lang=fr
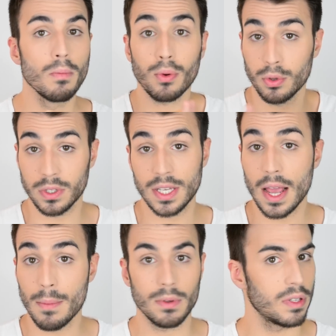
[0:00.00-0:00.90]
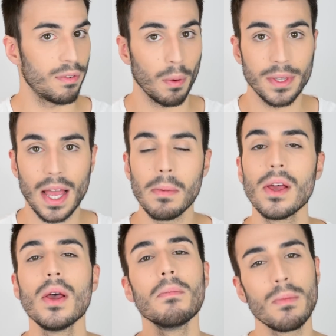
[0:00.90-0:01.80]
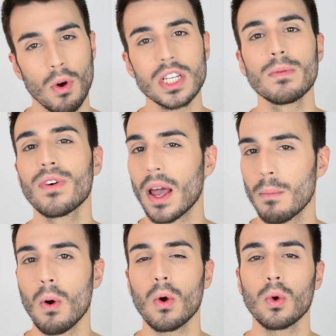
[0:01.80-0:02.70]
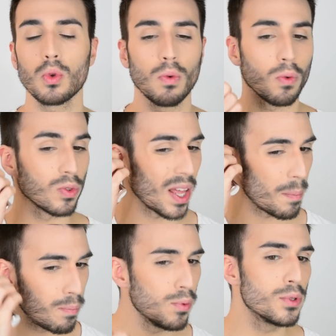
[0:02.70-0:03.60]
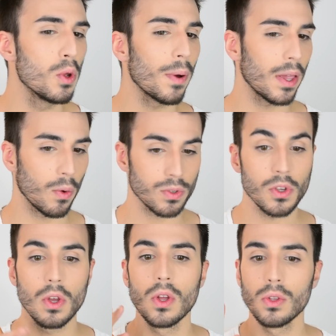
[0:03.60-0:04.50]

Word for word: Pour ceux qui aiment c'est formidable. Mais moi j'aime vraiment quand on a plus de brillance.